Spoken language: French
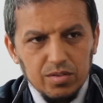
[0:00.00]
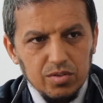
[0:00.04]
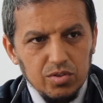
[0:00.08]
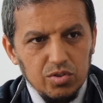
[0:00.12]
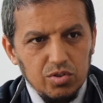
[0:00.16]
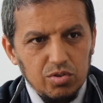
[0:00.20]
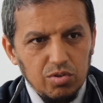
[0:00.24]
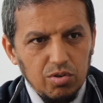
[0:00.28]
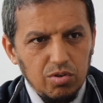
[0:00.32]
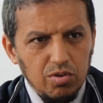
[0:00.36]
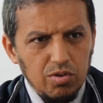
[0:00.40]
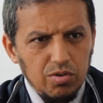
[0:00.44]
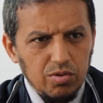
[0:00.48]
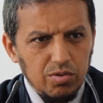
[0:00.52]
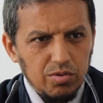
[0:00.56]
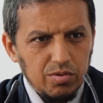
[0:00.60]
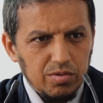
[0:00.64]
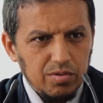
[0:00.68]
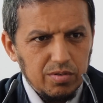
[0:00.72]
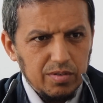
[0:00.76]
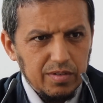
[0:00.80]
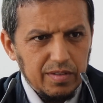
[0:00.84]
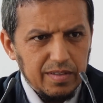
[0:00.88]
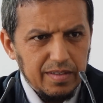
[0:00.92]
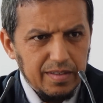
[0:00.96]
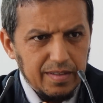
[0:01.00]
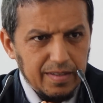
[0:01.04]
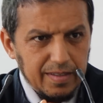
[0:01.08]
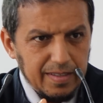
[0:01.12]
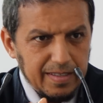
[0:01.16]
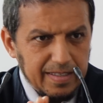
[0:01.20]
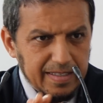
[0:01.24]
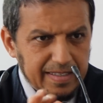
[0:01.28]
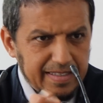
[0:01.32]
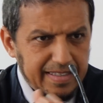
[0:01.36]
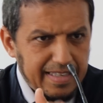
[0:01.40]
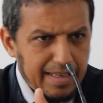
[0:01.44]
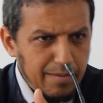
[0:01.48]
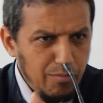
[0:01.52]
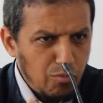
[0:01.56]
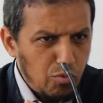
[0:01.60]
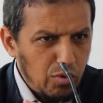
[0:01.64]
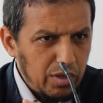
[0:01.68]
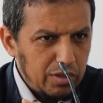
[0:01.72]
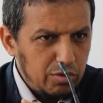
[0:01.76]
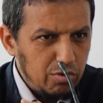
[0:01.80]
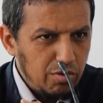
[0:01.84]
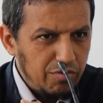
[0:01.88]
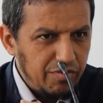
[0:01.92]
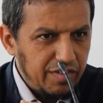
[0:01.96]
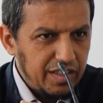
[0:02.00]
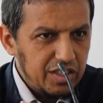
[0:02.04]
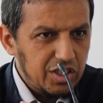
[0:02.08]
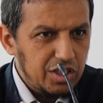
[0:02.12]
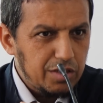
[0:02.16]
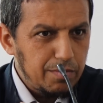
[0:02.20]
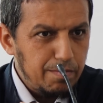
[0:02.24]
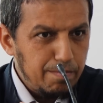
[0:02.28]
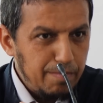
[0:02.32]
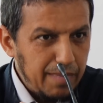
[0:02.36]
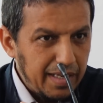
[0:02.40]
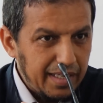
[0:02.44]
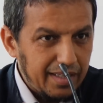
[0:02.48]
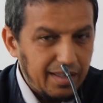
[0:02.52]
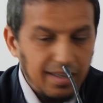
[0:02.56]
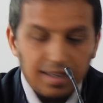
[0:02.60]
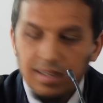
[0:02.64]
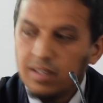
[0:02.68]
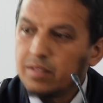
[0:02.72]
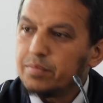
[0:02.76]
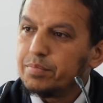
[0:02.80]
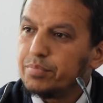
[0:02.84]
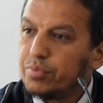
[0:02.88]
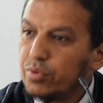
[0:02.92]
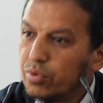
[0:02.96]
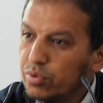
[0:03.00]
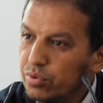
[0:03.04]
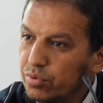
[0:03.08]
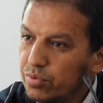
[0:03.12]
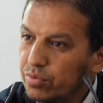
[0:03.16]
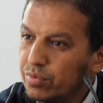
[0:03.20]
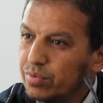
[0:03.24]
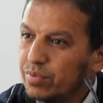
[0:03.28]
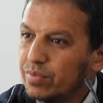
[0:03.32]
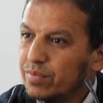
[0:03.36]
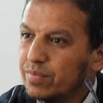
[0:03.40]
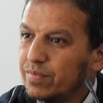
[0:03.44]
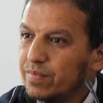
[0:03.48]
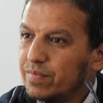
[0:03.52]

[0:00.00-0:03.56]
seront des mois de vaches maigres pour nous